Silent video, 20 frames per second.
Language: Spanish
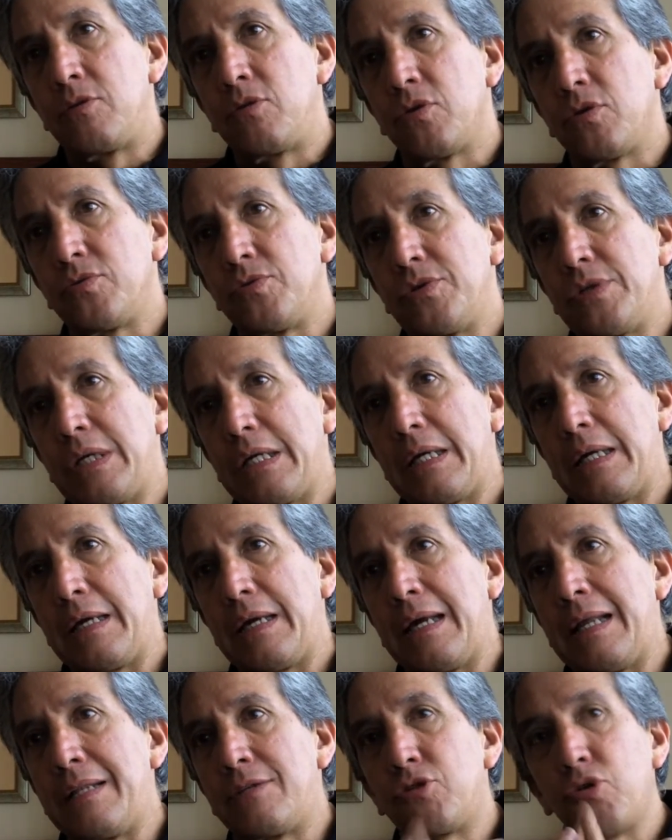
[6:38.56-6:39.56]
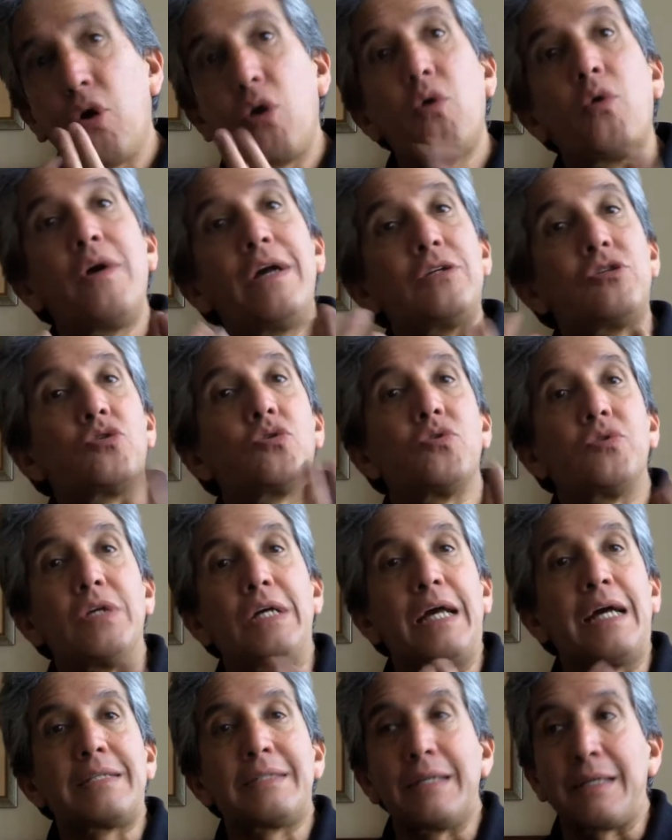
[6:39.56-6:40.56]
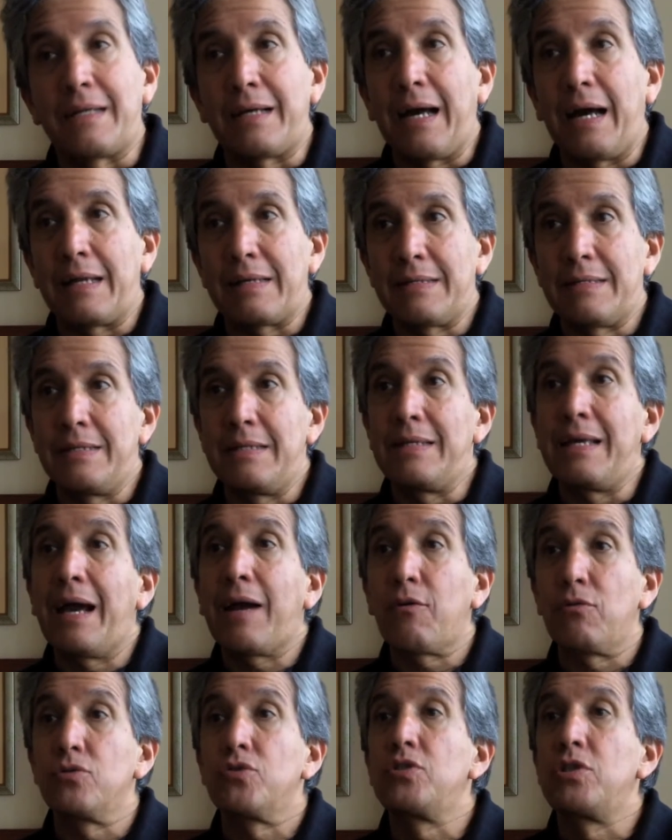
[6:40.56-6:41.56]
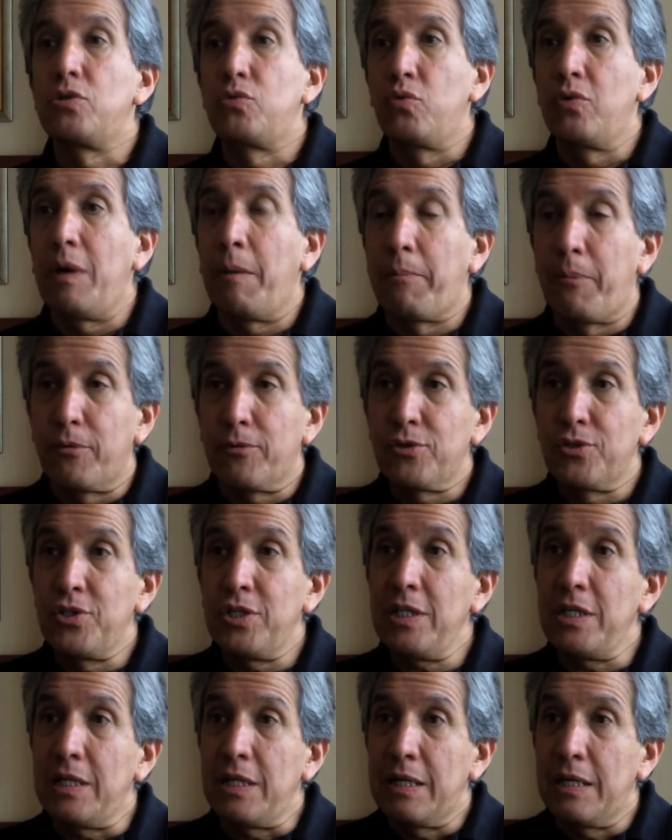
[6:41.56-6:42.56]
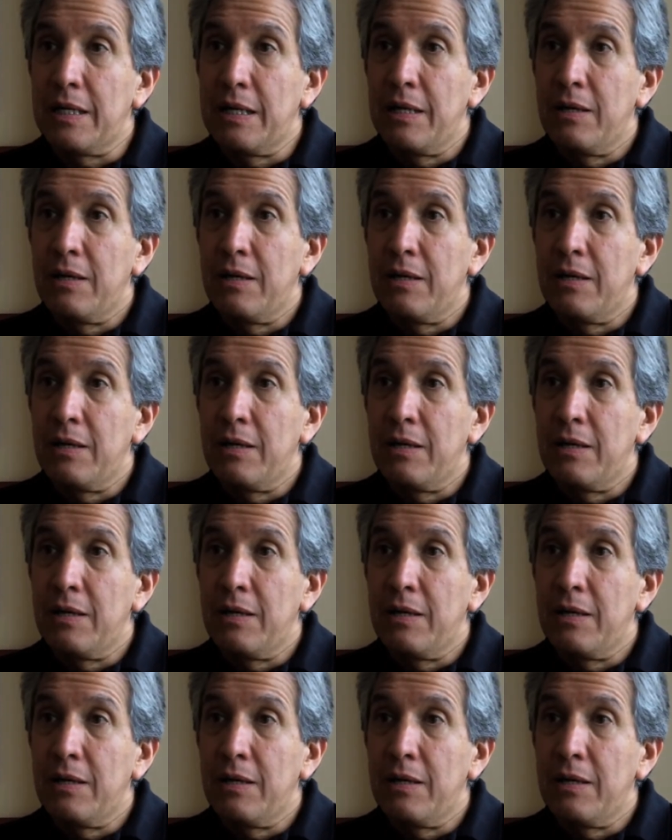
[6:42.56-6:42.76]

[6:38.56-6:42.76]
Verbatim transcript: donde el solo hecho de acercarse ya constituía por sí